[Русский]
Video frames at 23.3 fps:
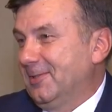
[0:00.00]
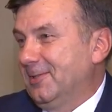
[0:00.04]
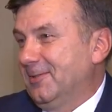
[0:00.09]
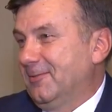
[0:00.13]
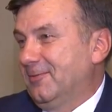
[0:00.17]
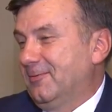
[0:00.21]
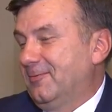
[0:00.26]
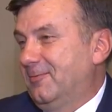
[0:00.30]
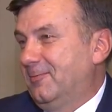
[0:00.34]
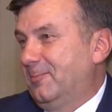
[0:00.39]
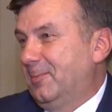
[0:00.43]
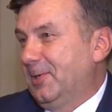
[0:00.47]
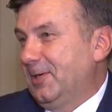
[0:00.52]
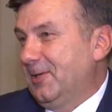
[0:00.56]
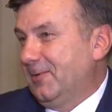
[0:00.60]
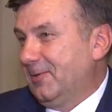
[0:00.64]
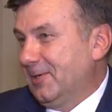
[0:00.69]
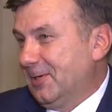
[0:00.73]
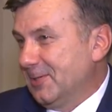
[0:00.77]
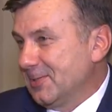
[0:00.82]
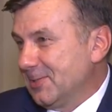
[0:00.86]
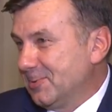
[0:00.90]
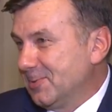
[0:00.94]
и в
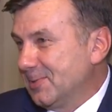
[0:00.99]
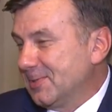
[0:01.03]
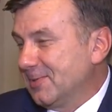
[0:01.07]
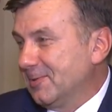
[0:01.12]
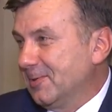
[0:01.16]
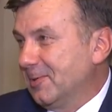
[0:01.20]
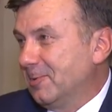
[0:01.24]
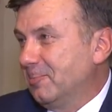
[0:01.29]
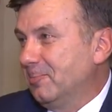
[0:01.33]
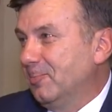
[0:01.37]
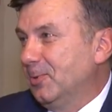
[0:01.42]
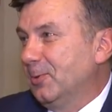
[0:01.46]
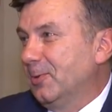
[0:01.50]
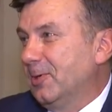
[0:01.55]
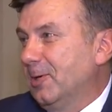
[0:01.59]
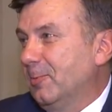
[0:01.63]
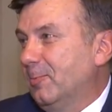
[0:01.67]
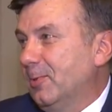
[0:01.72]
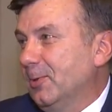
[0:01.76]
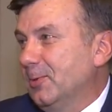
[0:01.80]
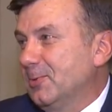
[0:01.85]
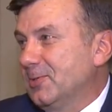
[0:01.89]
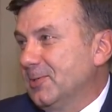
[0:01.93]
боевых искусствах много
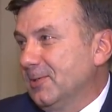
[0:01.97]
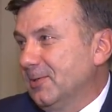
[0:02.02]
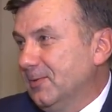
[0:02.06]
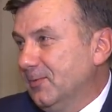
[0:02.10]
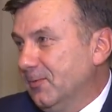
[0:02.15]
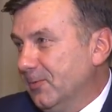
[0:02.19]
получил